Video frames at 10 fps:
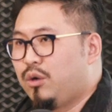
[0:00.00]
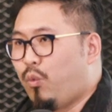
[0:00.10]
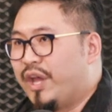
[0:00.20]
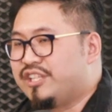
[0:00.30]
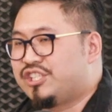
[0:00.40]

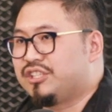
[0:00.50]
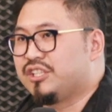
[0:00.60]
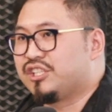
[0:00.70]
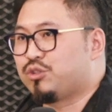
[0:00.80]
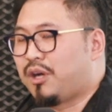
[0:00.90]
尾劲
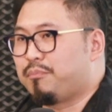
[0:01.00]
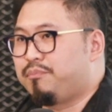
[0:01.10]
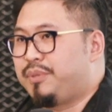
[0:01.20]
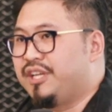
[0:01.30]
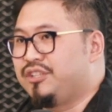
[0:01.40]
呢，希望
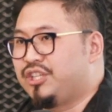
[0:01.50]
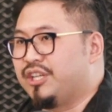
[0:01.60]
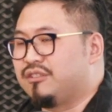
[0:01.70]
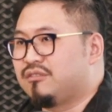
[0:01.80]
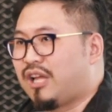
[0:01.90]
偏
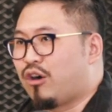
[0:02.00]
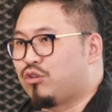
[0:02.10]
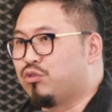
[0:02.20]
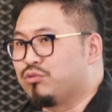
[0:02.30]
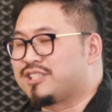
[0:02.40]
甜，然后
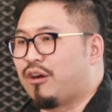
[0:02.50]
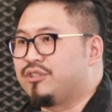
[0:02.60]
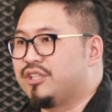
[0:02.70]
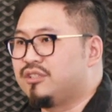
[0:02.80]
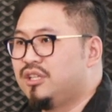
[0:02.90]
苦少一
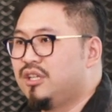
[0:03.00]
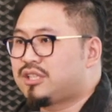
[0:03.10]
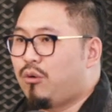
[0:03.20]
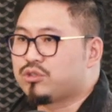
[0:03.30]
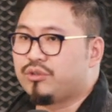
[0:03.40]
点。
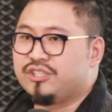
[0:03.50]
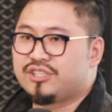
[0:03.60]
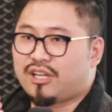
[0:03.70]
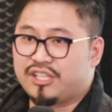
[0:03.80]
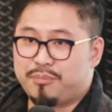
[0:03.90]
当我都已经
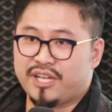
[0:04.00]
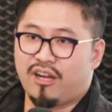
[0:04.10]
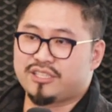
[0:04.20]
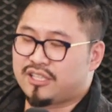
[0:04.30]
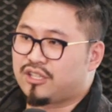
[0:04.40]
知道你偏
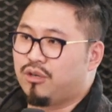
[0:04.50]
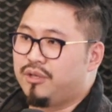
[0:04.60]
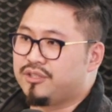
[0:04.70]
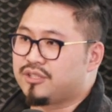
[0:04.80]
好这样的口味的